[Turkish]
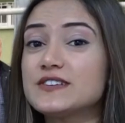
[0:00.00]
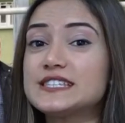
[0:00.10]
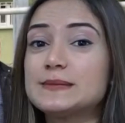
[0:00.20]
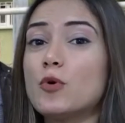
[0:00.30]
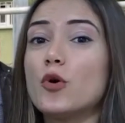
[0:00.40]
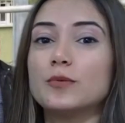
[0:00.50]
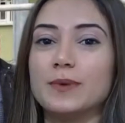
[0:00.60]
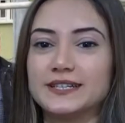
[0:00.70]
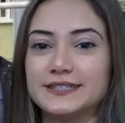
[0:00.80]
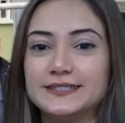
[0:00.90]
ve Spor
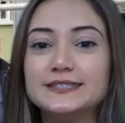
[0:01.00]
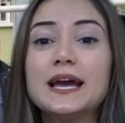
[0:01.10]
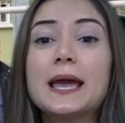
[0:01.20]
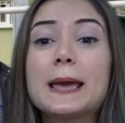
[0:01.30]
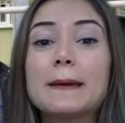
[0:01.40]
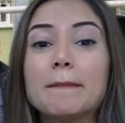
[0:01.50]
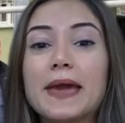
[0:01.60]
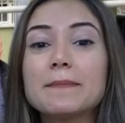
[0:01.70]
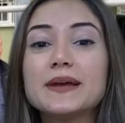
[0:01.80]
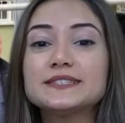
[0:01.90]
Bakanı
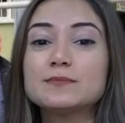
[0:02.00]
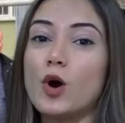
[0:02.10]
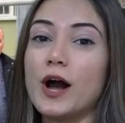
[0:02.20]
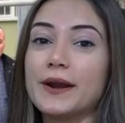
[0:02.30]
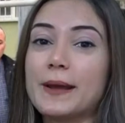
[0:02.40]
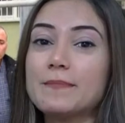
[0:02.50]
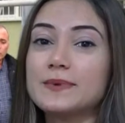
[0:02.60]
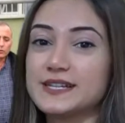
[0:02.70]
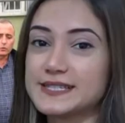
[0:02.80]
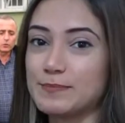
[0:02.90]
Mehmet
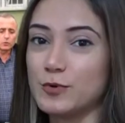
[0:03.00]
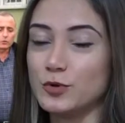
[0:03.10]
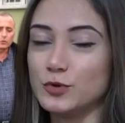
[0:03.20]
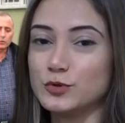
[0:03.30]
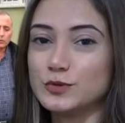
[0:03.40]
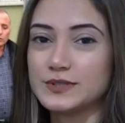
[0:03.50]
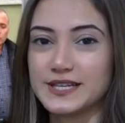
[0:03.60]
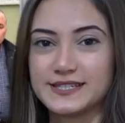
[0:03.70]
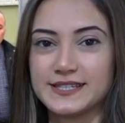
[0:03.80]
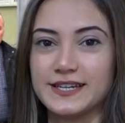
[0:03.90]
Muharrem Kasapoğlu'nun
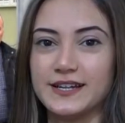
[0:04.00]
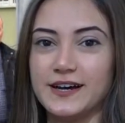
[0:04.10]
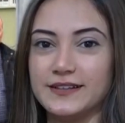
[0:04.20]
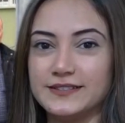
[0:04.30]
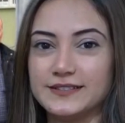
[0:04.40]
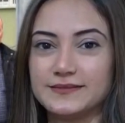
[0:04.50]
desteğini aldı.